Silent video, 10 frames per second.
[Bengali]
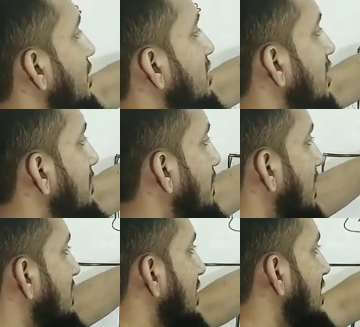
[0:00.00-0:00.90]
পরে সেই
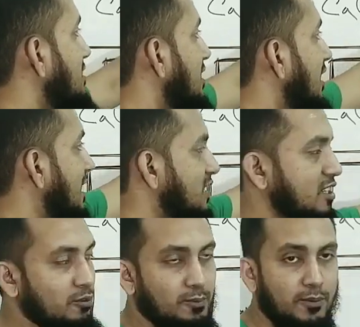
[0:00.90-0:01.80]
পানি থেকে যে
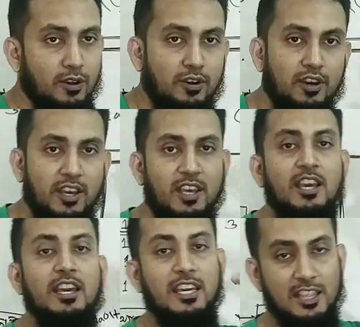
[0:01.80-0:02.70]
গ্যাসটা উৎপন্ন হয়
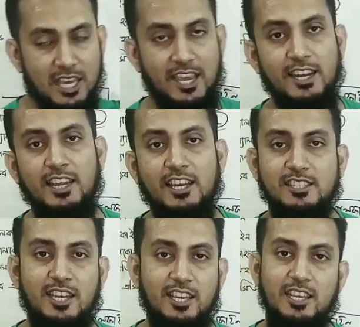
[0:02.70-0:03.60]
ইথাইন গ্যাস
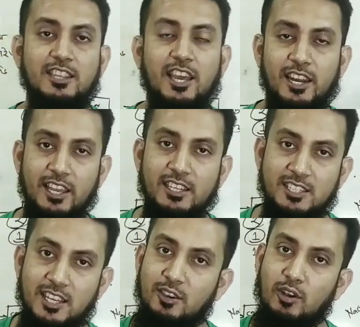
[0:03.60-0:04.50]
এই ইথাইন
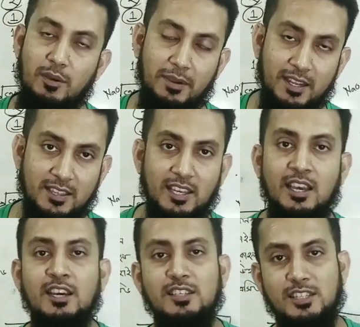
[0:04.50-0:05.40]
গ্যাসটাই কলা পাকাতে
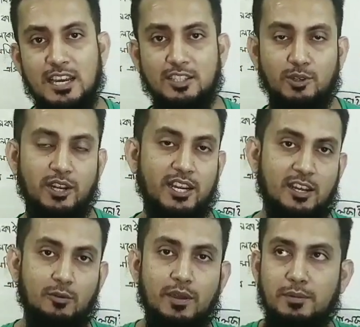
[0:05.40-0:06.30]
সাহায্য করে
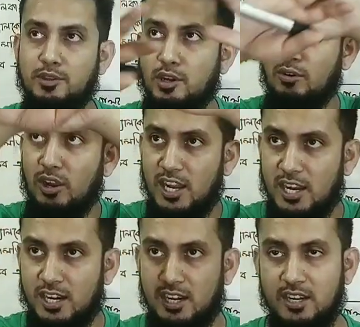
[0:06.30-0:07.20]
একটা রুমের ভিতরে কলার